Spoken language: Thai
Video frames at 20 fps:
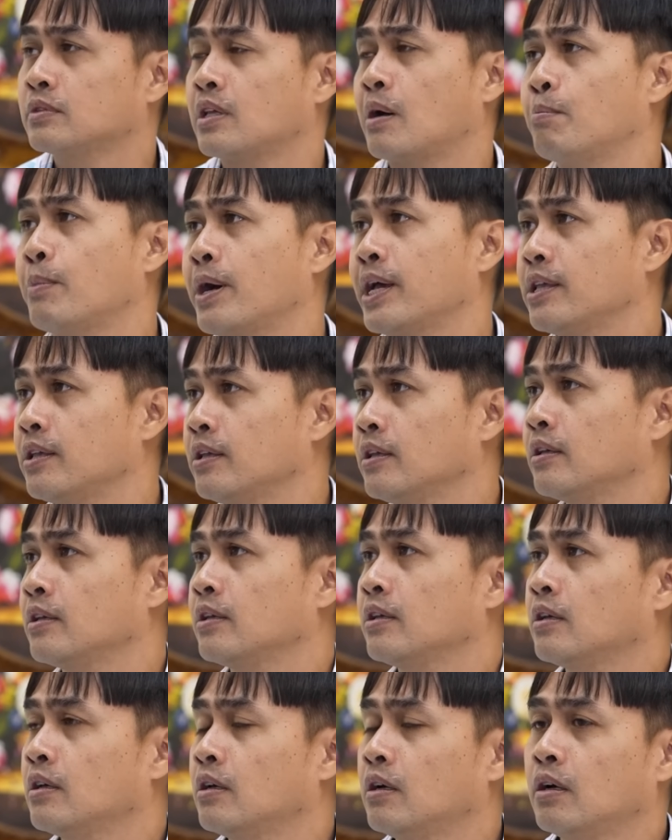ทำไม
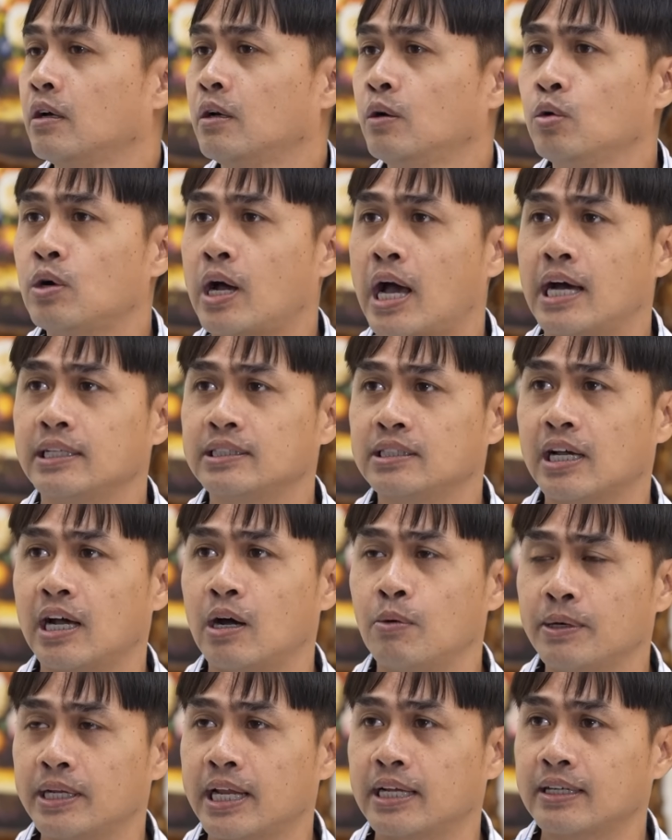ลูกค้าจะ
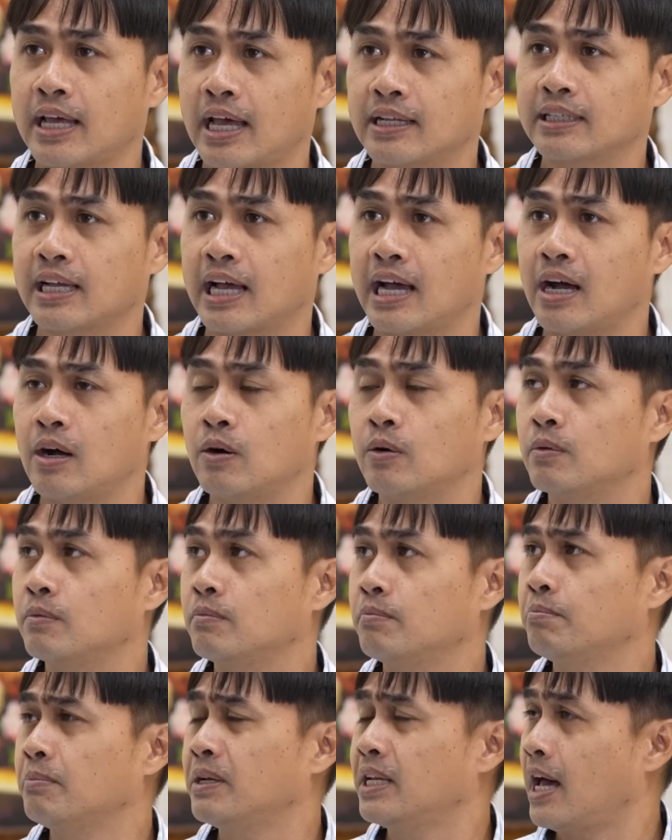เข้ามานั่งทานข้าว
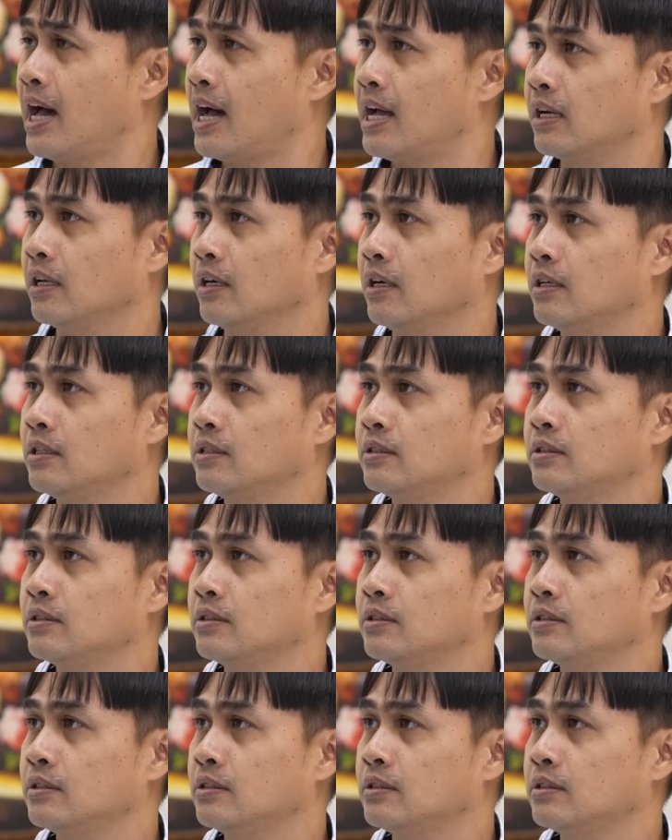ไม่ได้เหรอ